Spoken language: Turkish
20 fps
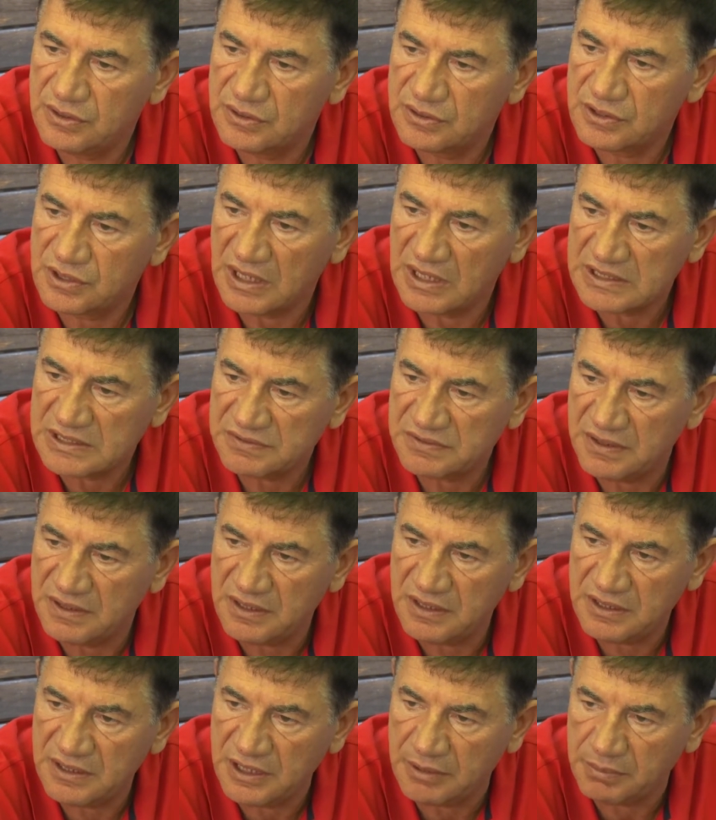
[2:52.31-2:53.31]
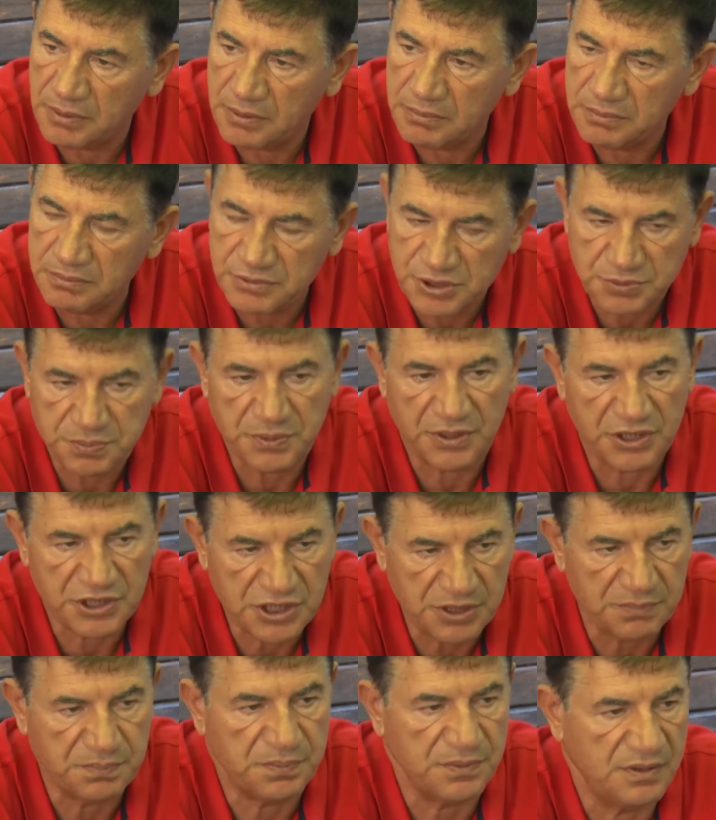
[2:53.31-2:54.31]
transferlerini yapabilmiş bir
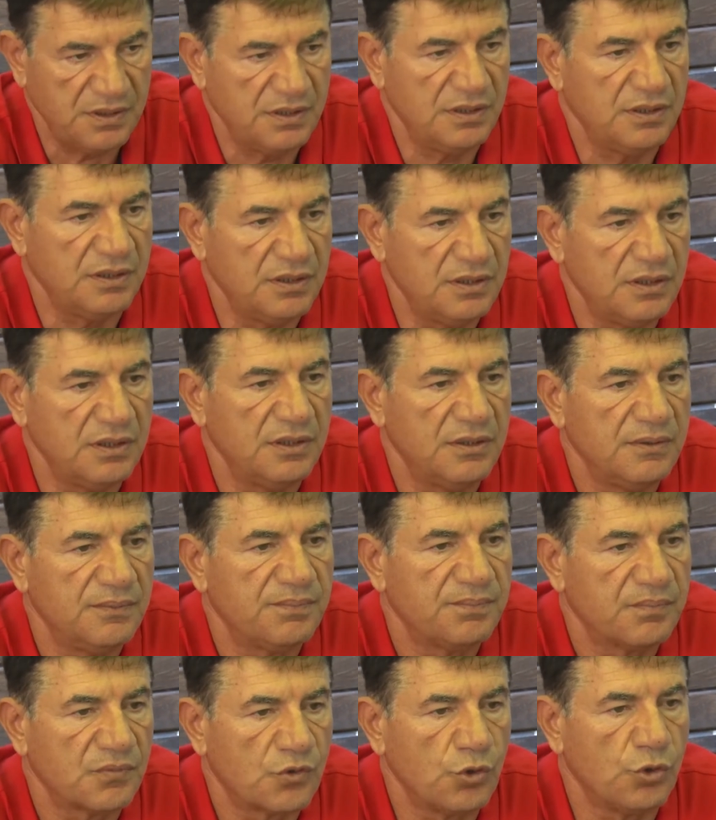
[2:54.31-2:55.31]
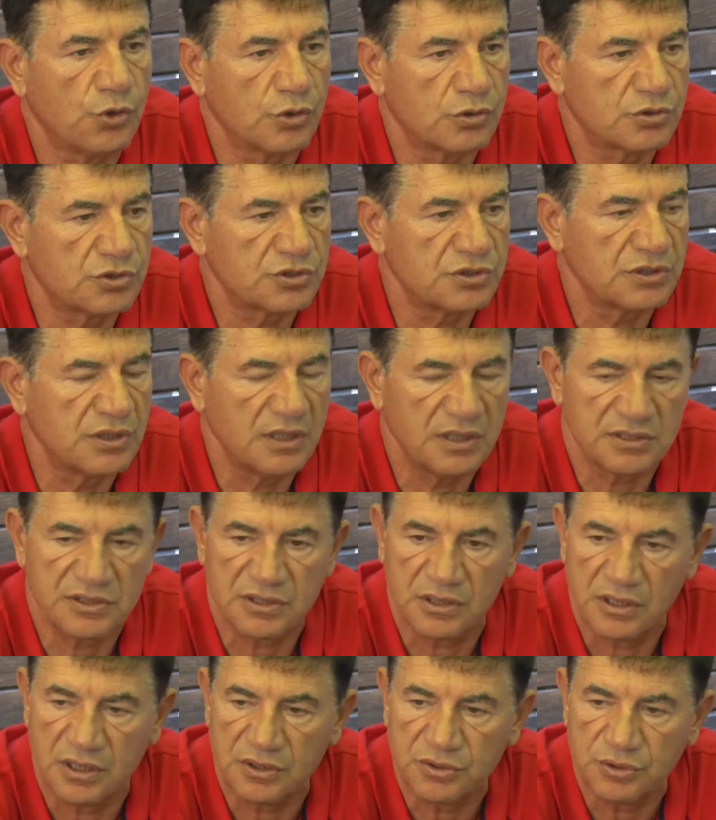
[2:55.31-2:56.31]
ekip e, doğrultusunda
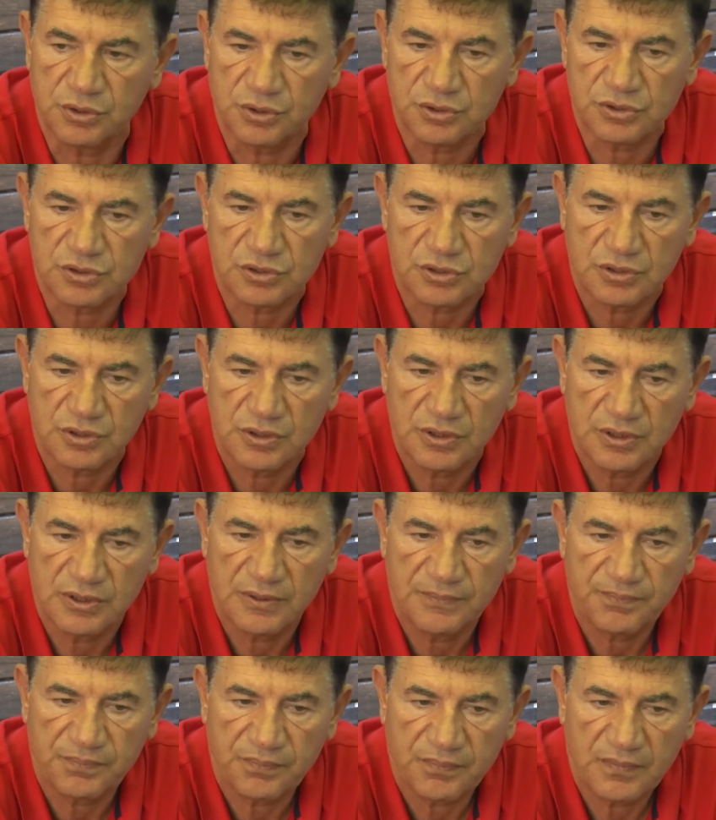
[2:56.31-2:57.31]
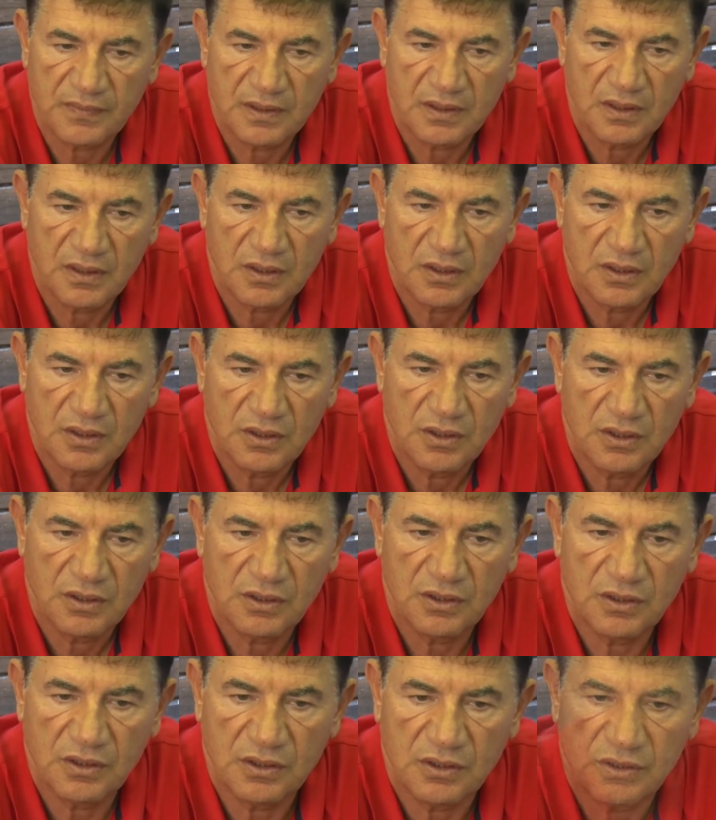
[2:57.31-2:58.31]
hazırlanıyoruz.
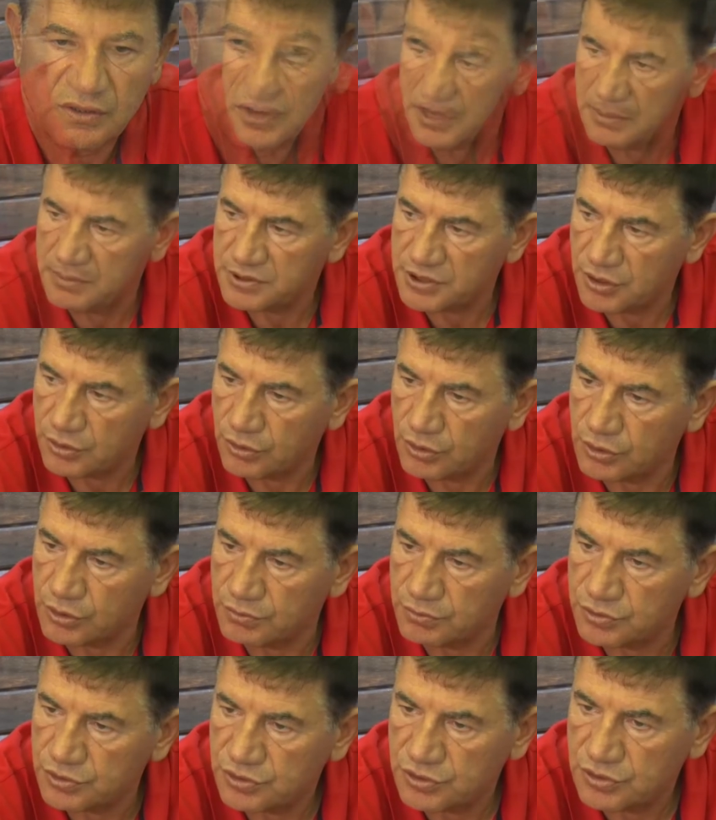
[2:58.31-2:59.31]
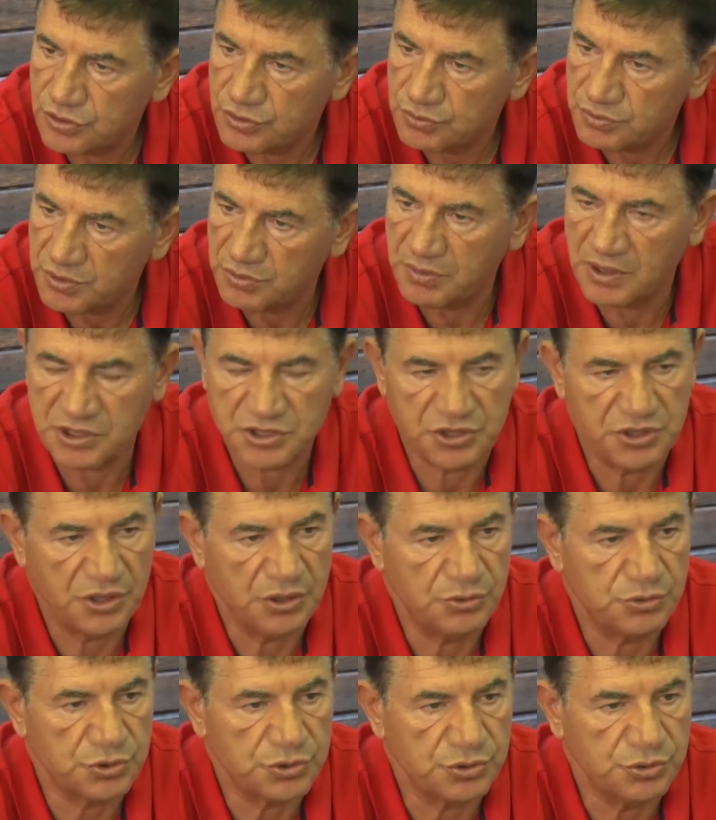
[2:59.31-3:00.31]
E, gelebilecek olduğumuz bir maç
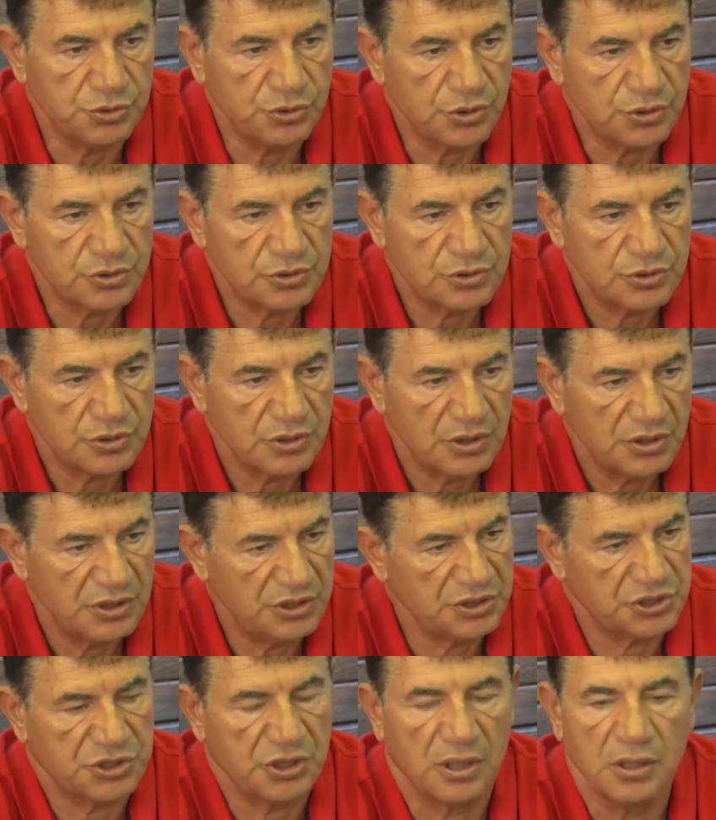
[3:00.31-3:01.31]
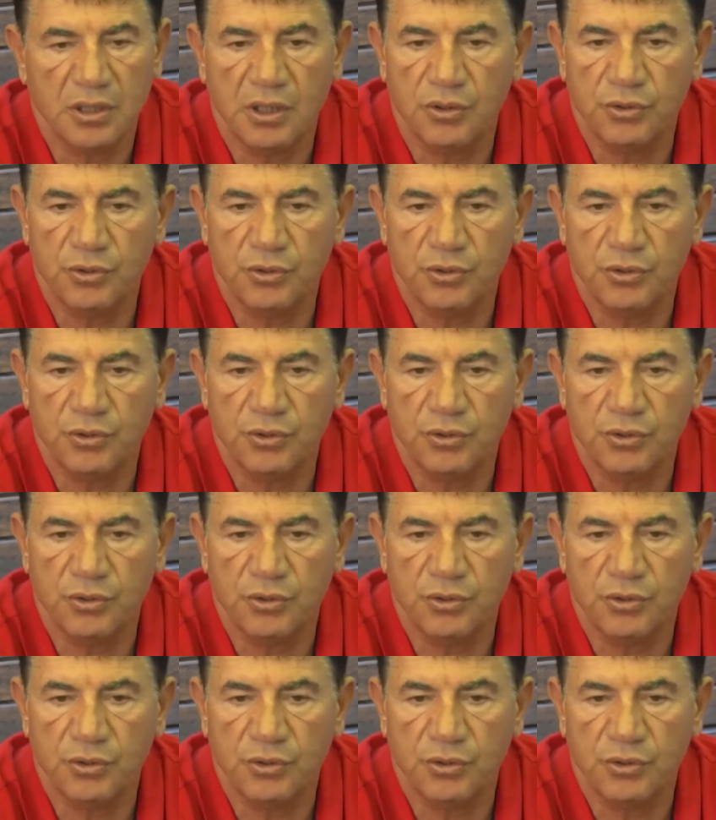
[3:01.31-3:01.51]
diye düşünüyoruz. İnşallah